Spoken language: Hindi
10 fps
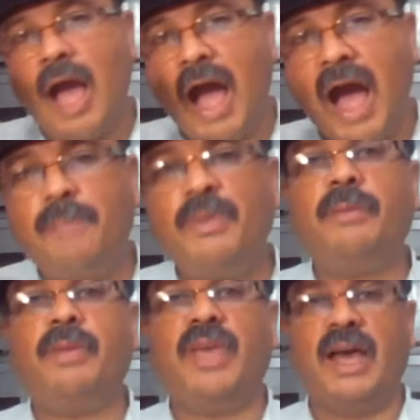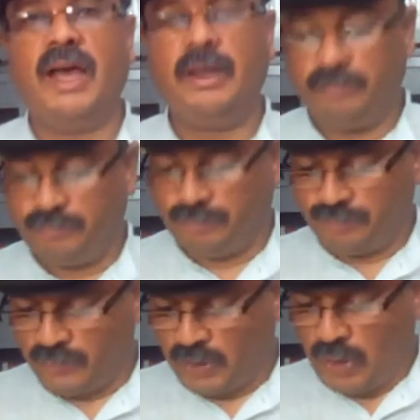आपी बिया
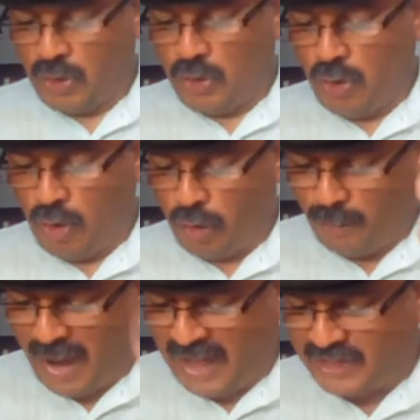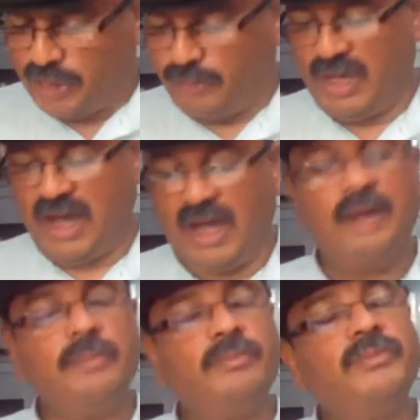और बाजी बिया
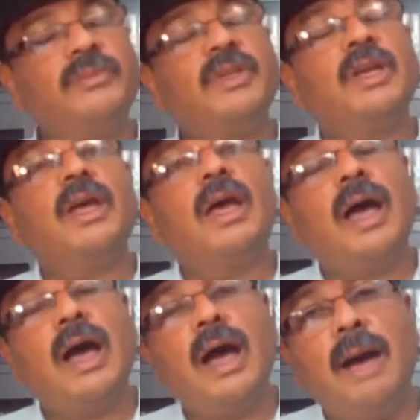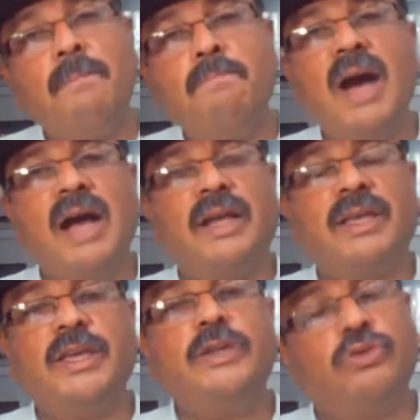अम्मा
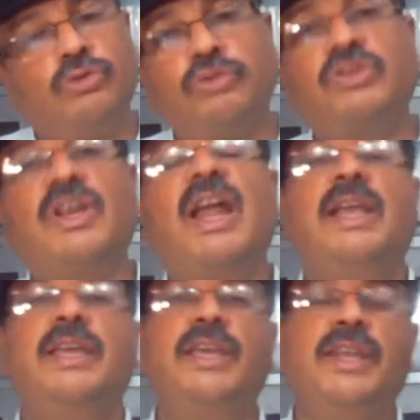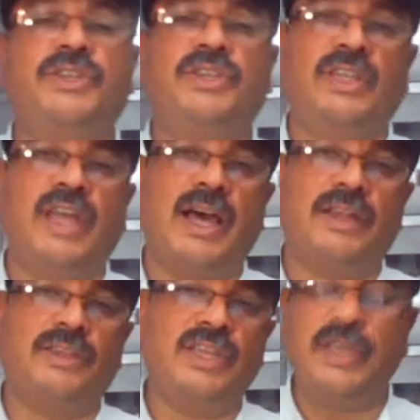की ससुराली
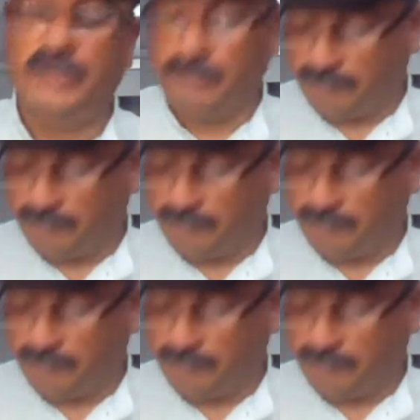रिश्तेदार थीं